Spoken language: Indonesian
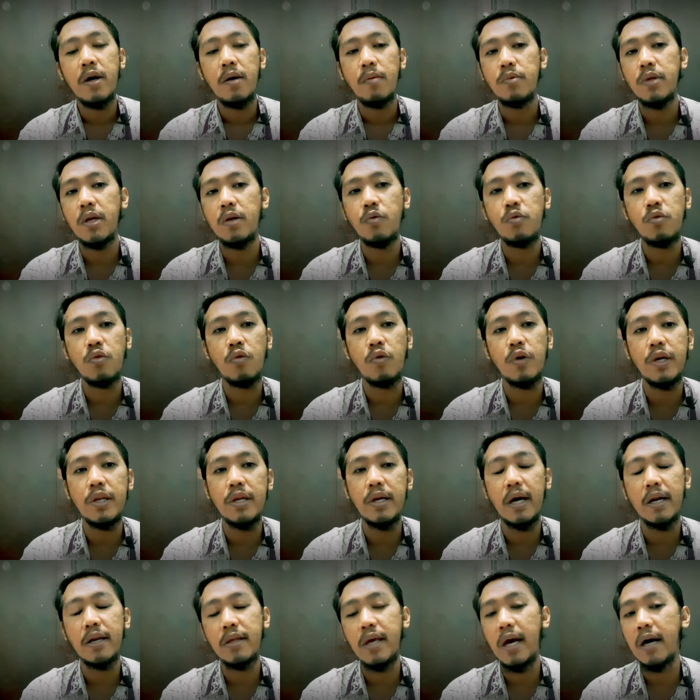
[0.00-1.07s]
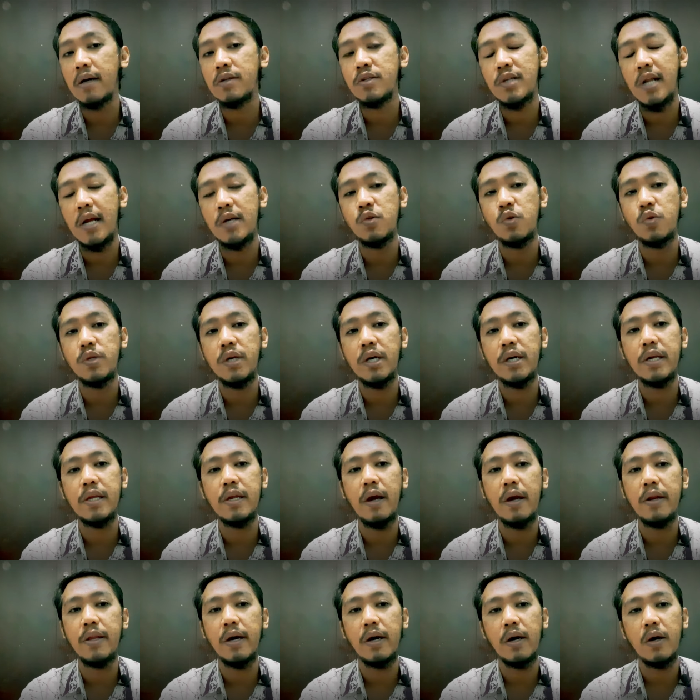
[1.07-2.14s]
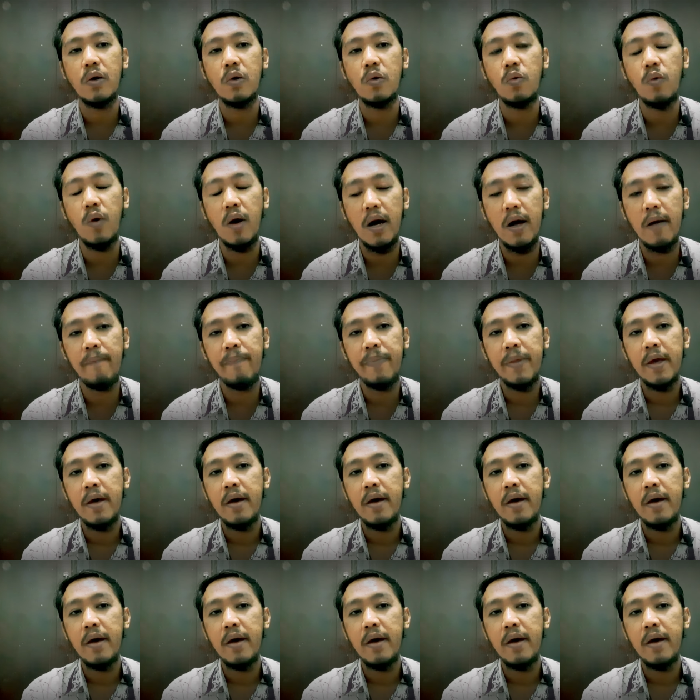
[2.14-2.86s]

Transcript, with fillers: dan untuk giringan yang selanjutnya, giringan yang kedua,